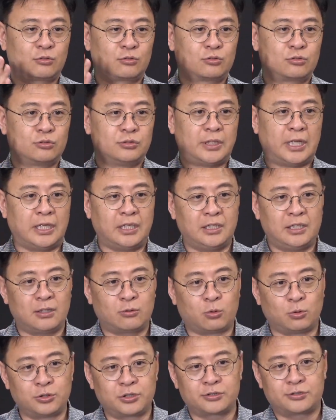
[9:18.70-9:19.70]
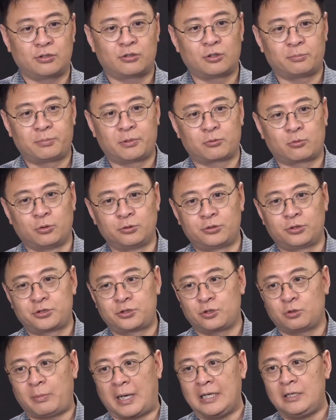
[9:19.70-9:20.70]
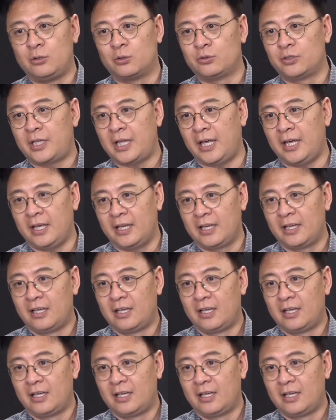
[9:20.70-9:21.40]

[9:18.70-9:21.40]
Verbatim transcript: 내일이 공직선거법 공소시효 만료인데